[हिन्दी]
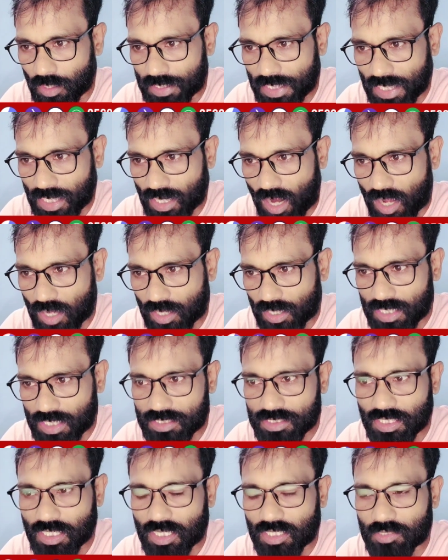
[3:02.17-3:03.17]
न
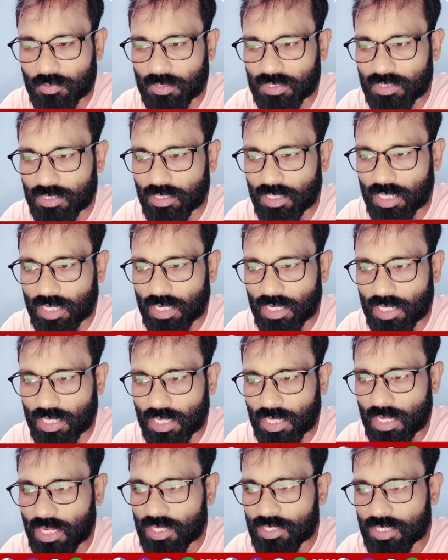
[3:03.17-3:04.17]
कांग्रेस से गठबंधन करेंगे
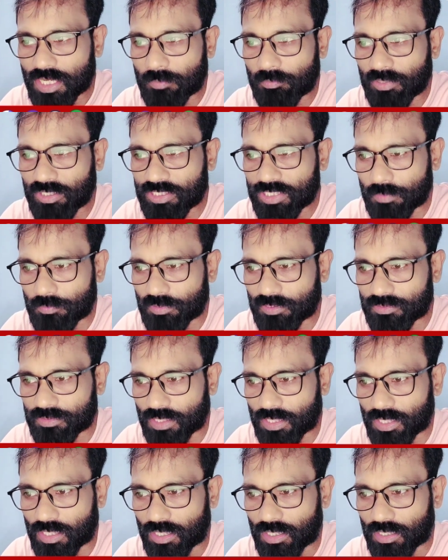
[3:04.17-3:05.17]
न बीजेपी
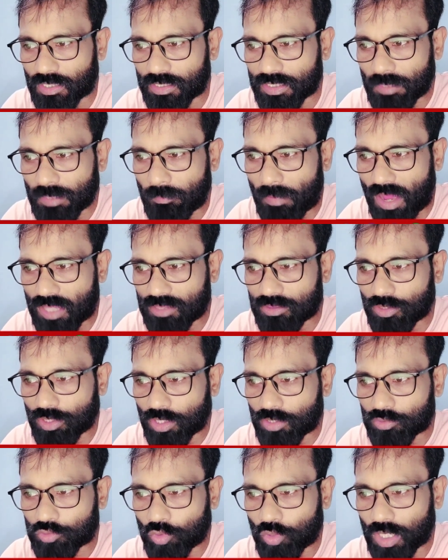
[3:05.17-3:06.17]
से ये बात
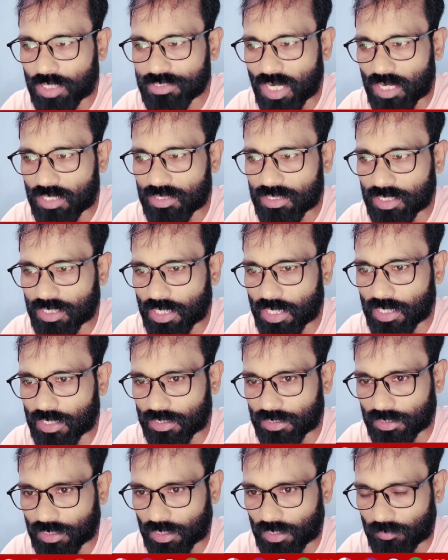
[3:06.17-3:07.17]
2013
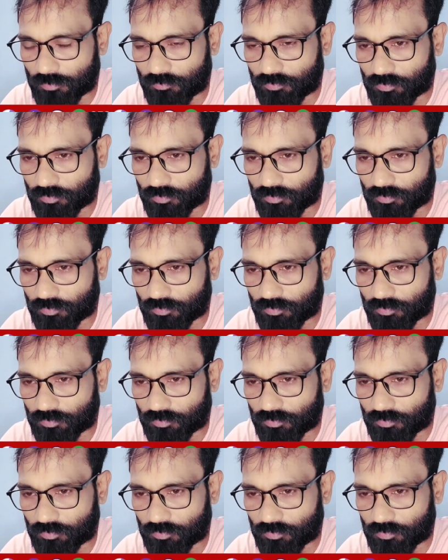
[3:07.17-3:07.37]
की है